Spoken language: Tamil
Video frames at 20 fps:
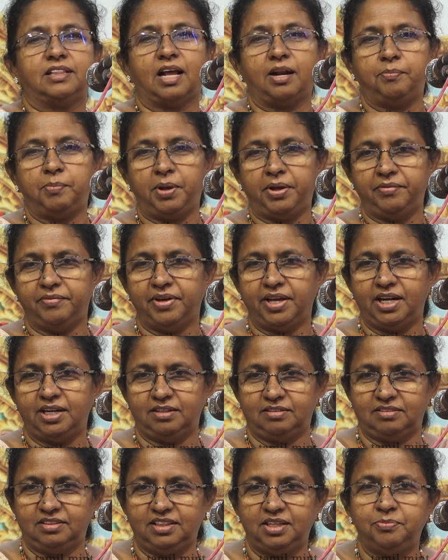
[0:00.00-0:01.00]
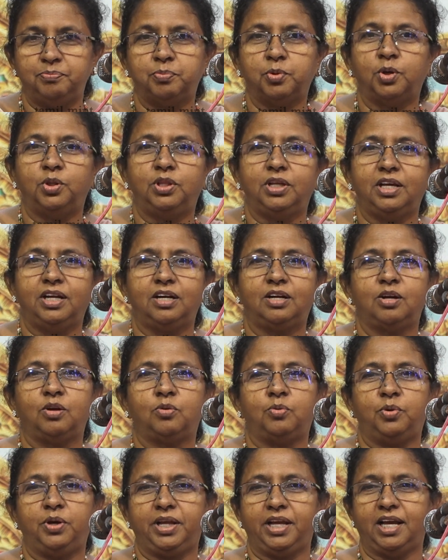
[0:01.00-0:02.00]
தன்மை வேறு இப்போது
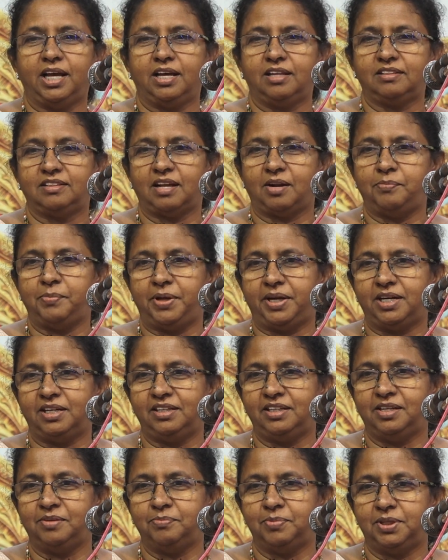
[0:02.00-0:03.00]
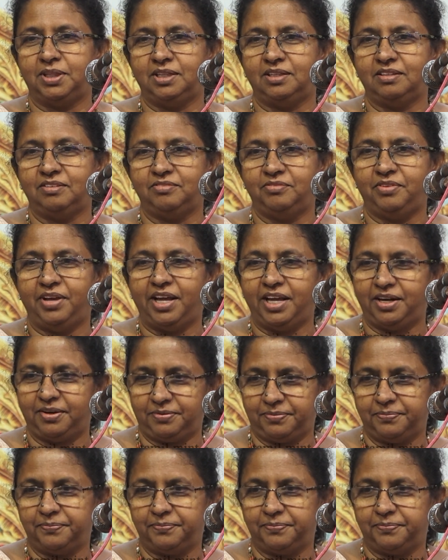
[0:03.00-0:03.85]
இருக்கக்கூடிய தன்மைகள் என்பது வேறு